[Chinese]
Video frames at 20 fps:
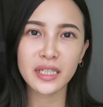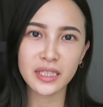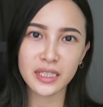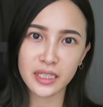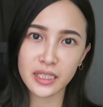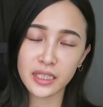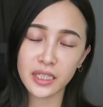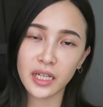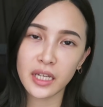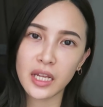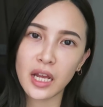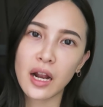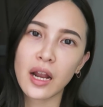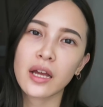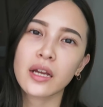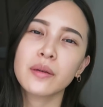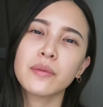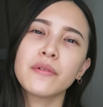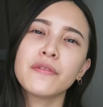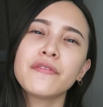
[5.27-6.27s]
今天要
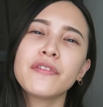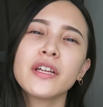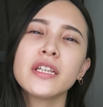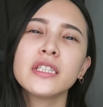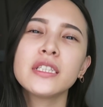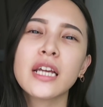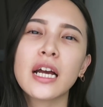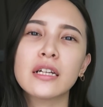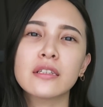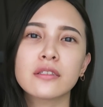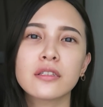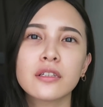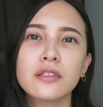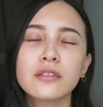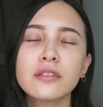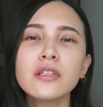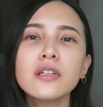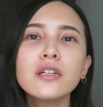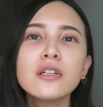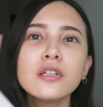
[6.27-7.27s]
来跟我们分享的
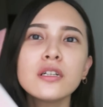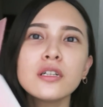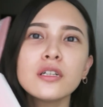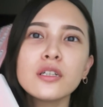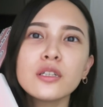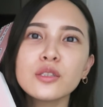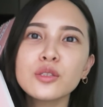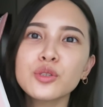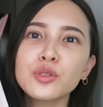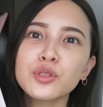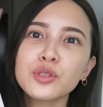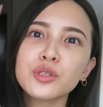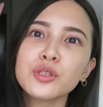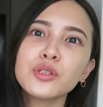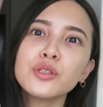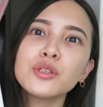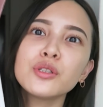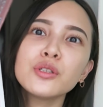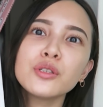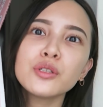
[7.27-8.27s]
呢
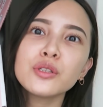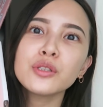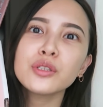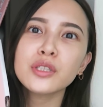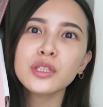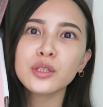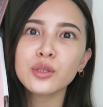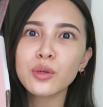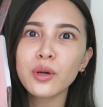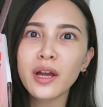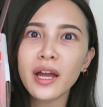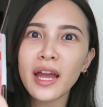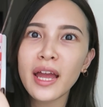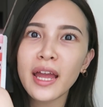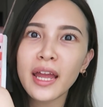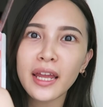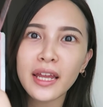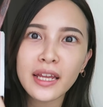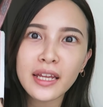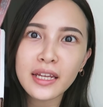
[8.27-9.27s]
是这堆。
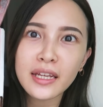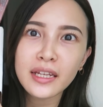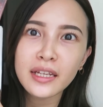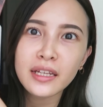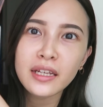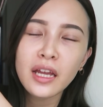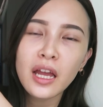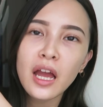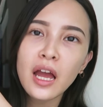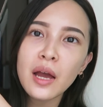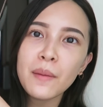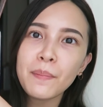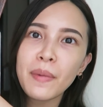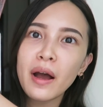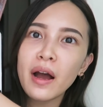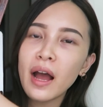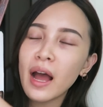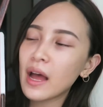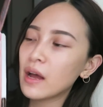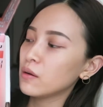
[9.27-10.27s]

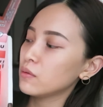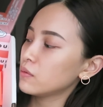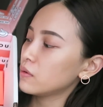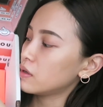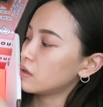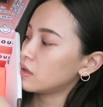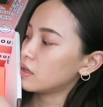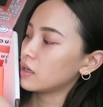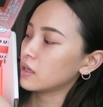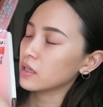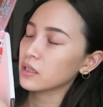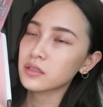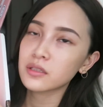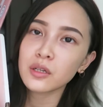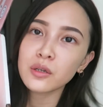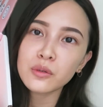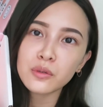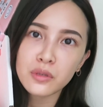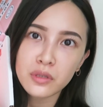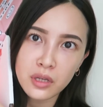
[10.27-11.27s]
包含我
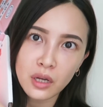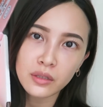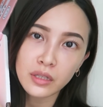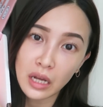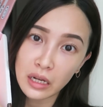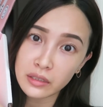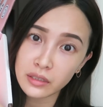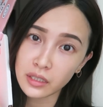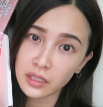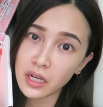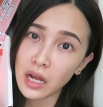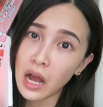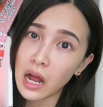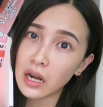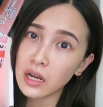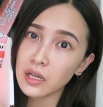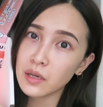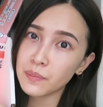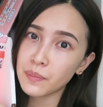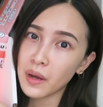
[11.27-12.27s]
终于收到的 c
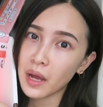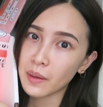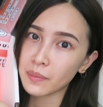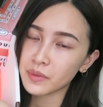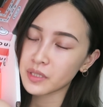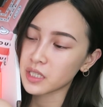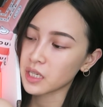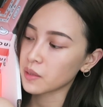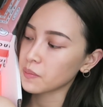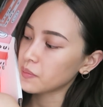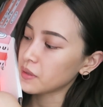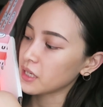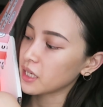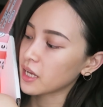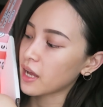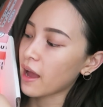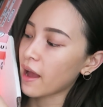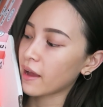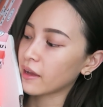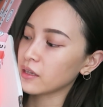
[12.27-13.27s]
o l o r Pop 新
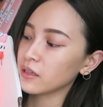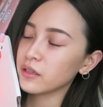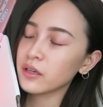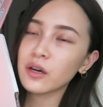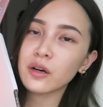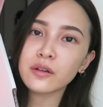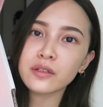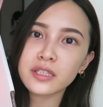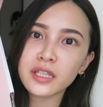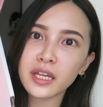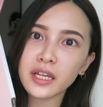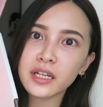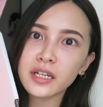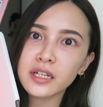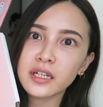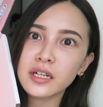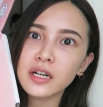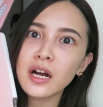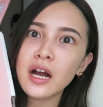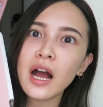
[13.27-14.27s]
品，还有这
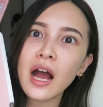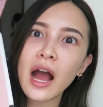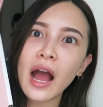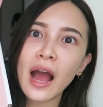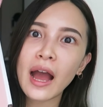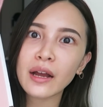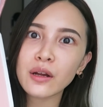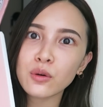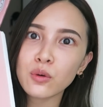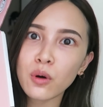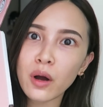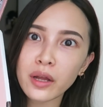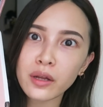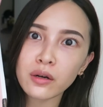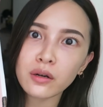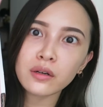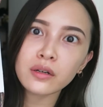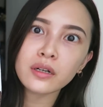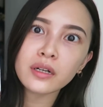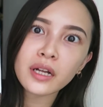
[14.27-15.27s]
个韩国，哎
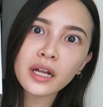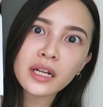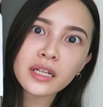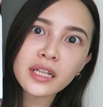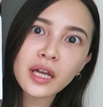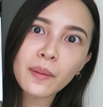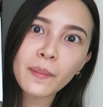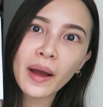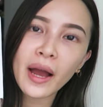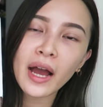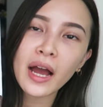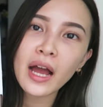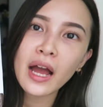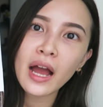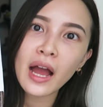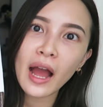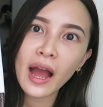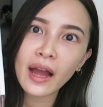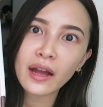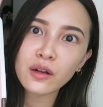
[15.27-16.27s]
呦，看得到吗？
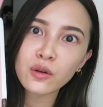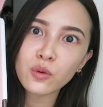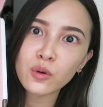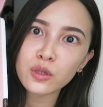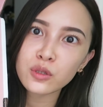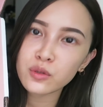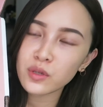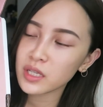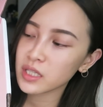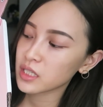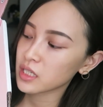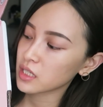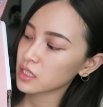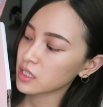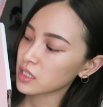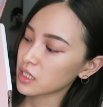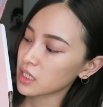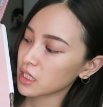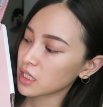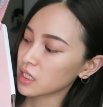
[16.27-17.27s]
韩国最
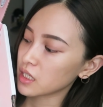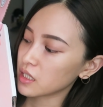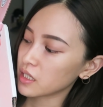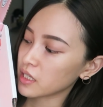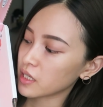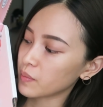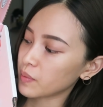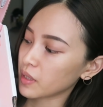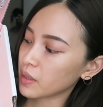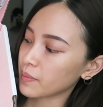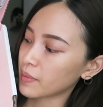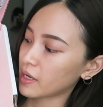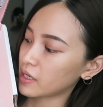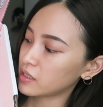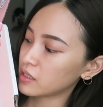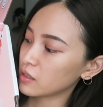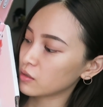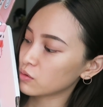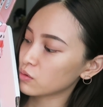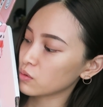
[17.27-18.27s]
近新的一个品牌
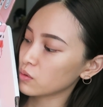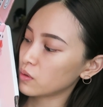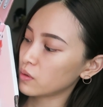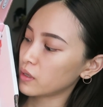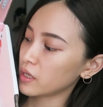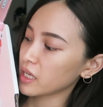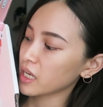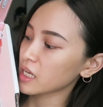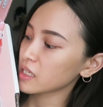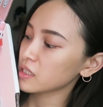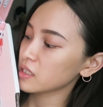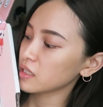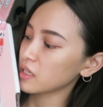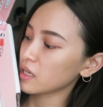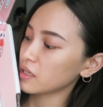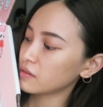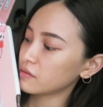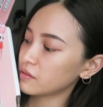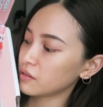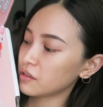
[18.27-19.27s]
叫做，应该是
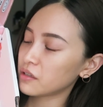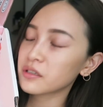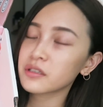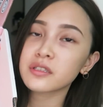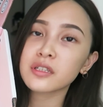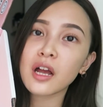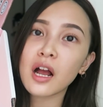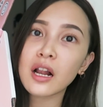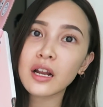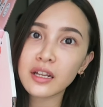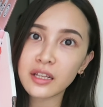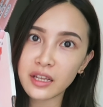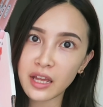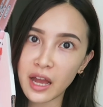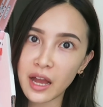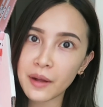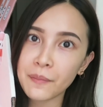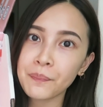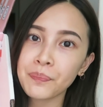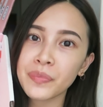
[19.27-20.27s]
念 Dear
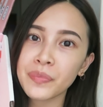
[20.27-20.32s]
Dolly 啊，